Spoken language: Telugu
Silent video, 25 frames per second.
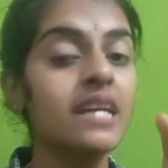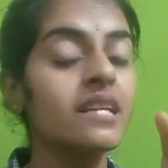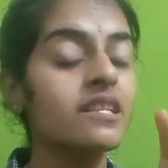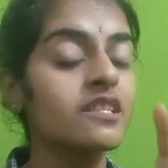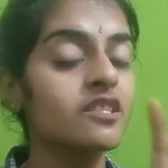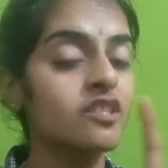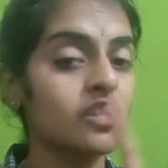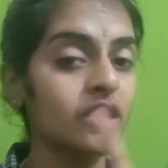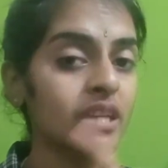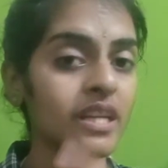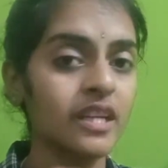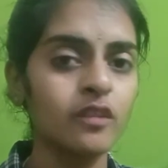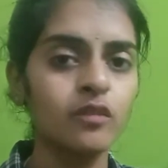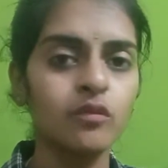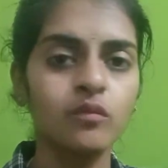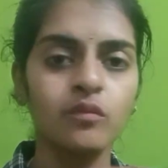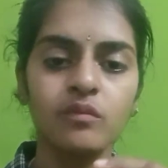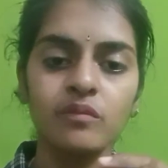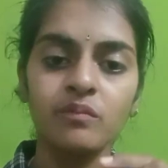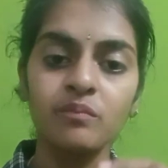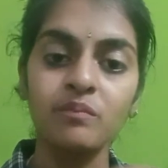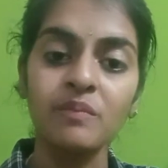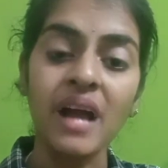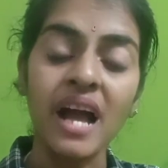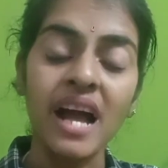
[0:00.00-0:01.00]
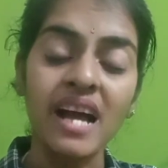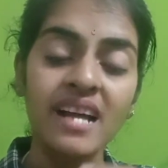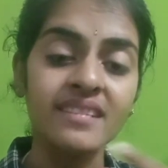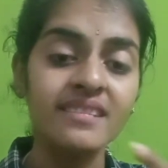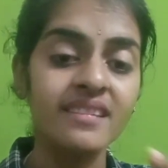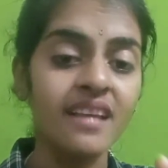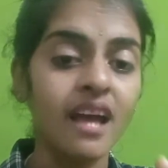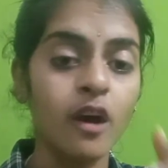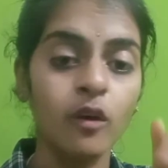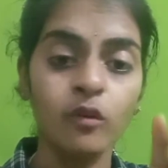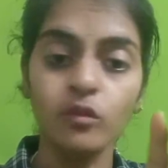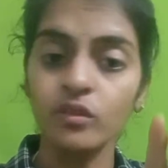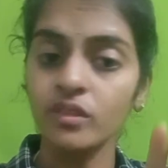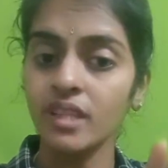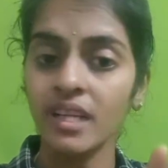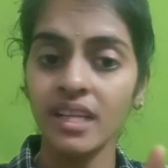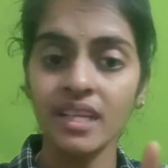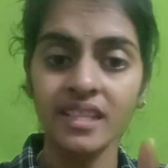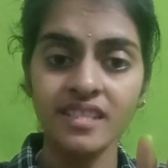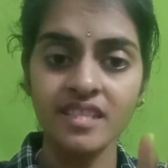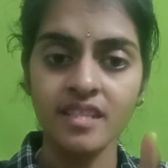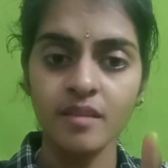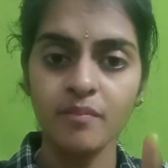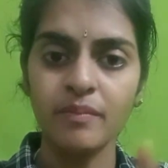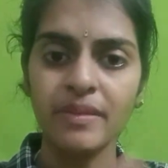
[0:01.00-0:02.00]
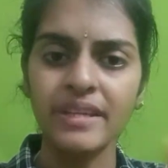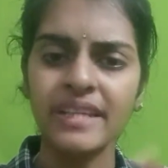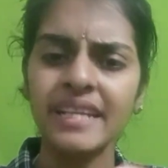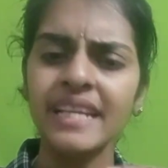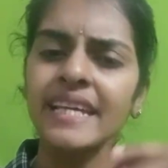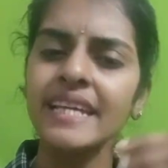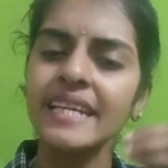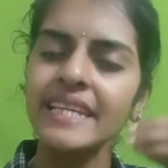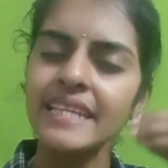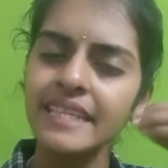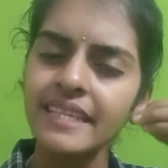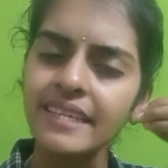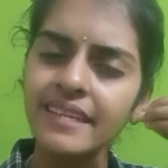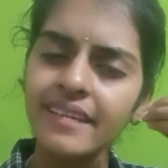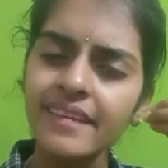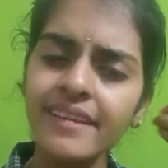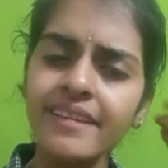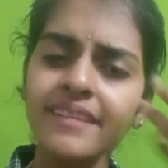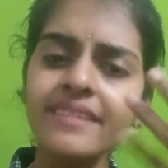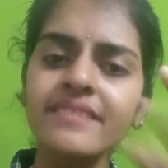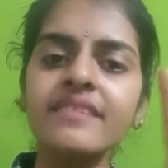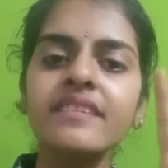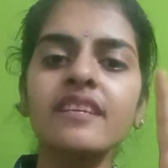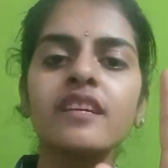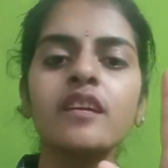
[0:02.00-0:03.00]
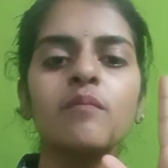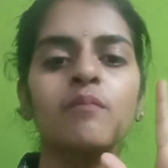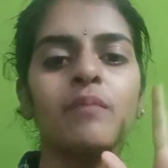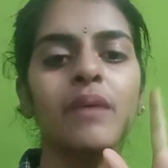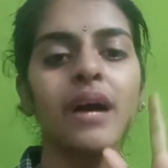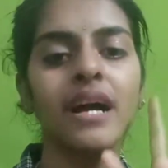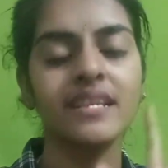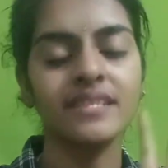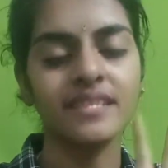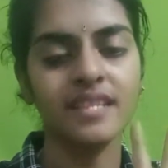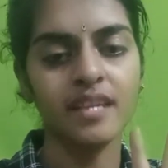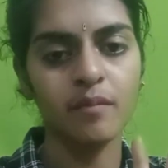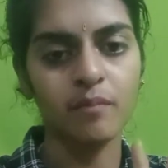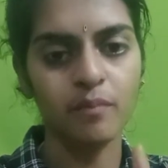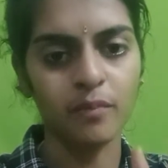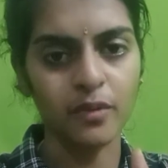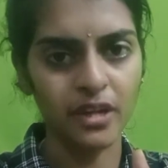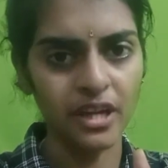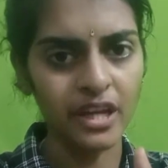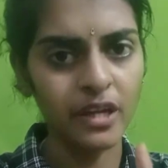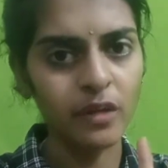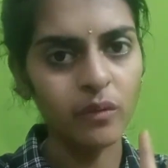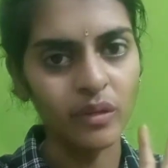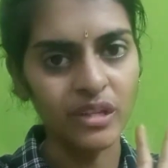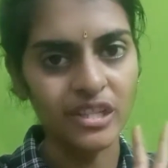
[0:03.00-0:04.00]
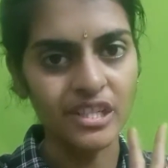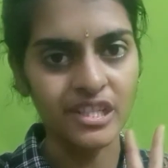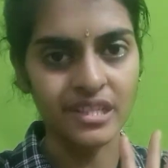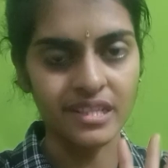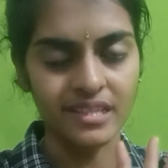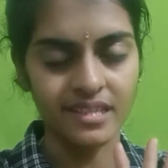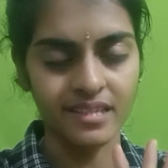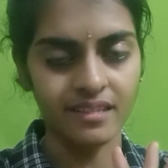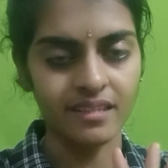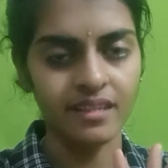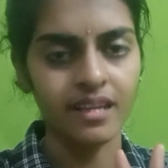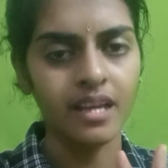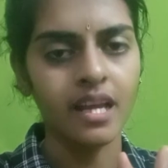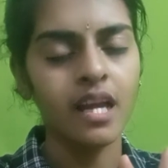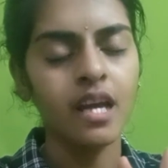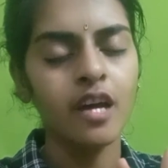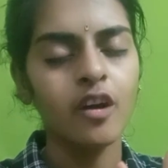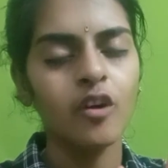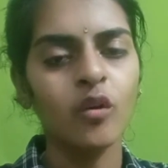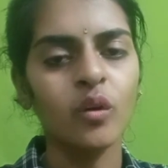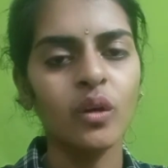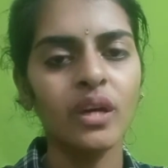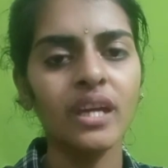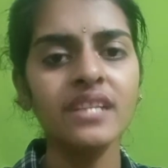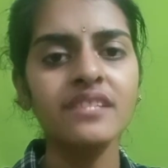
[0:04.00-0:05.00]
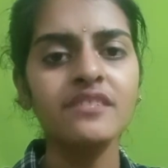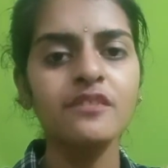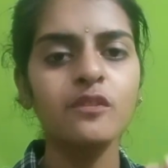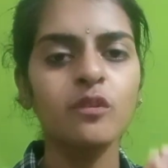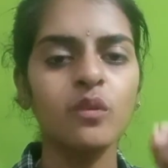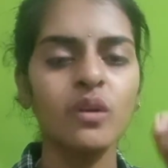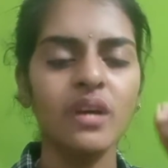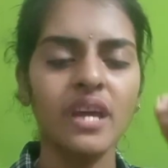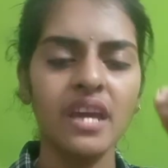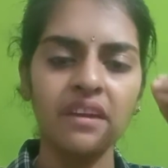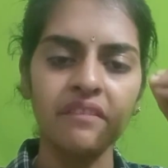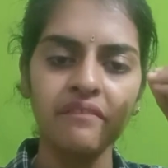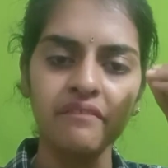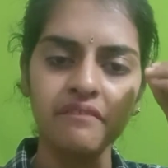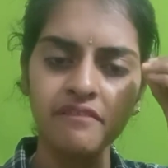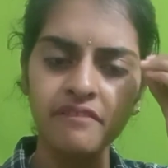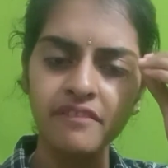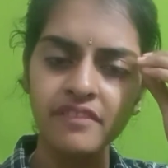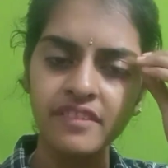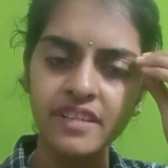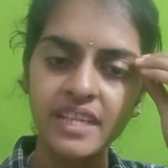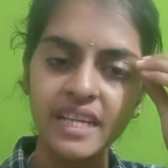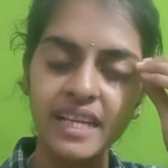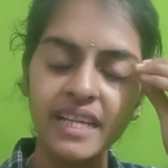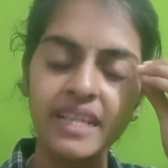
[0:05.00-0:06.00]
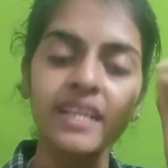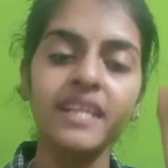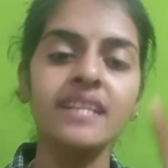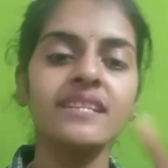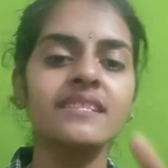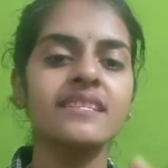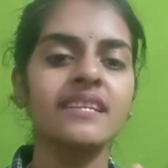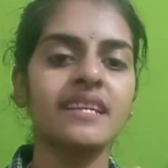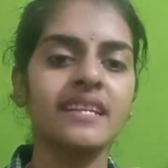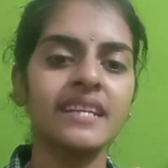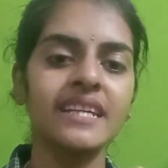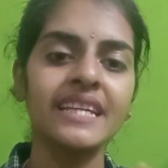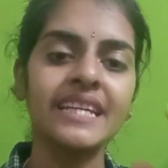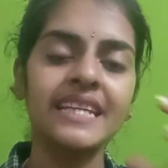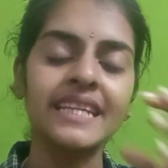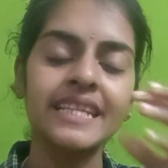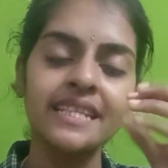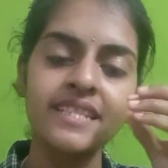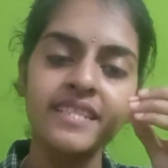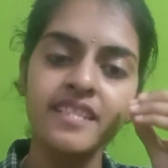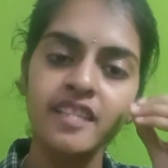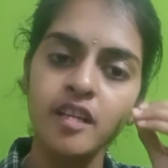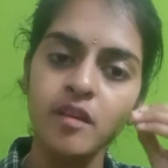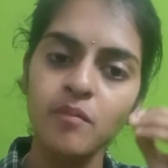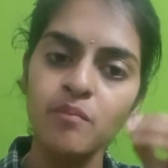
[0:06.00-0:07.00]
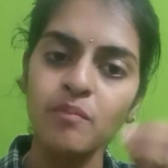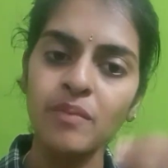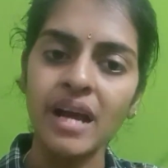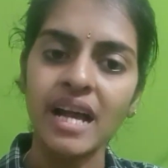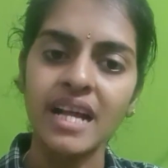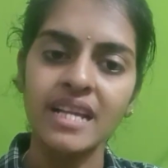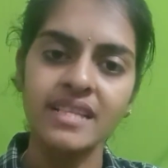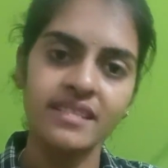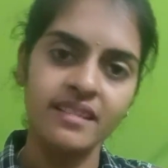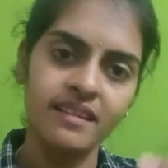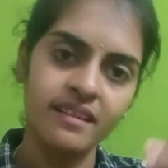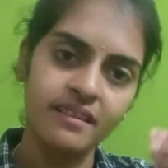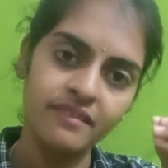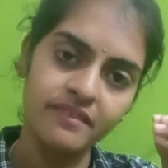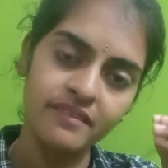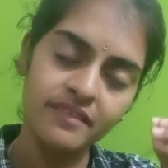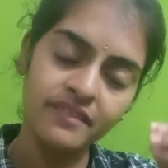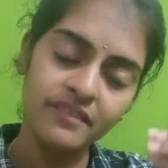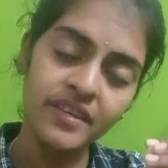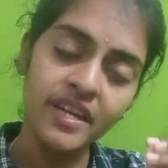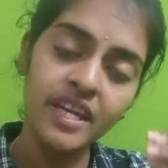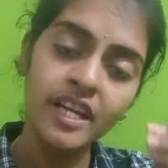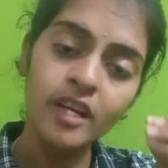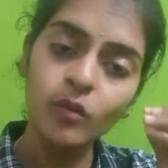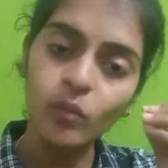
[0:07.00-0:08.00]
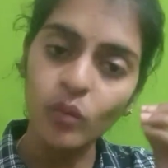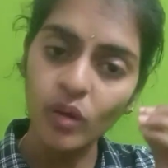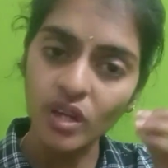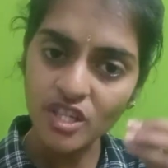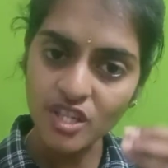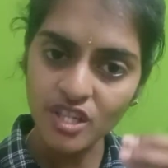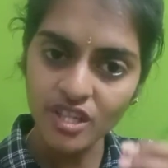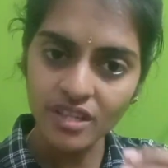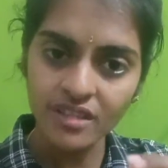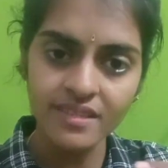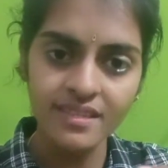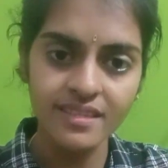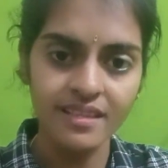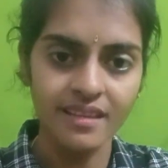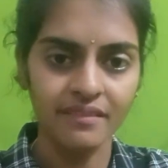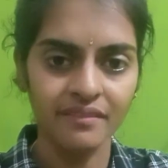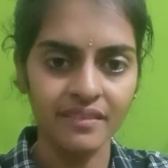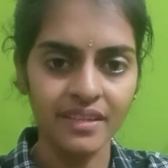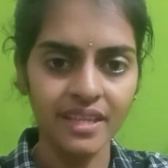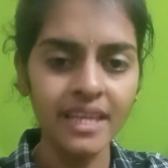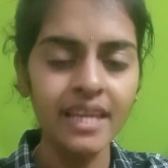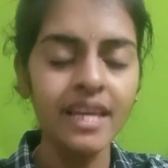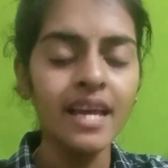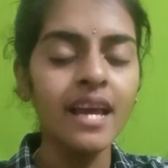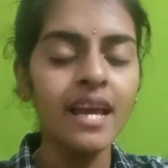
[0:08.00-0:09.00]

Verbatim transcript: సో నేను పాస్ అవుతారని చెప్పట్లే ఈజీగా పాస్ అయిపోయే క్వశ్చన్స్ ఓకే సో ఎవరైనా సరే ఈజీగా పాస్ అయ్యే క్వశ్చన్స్ అవి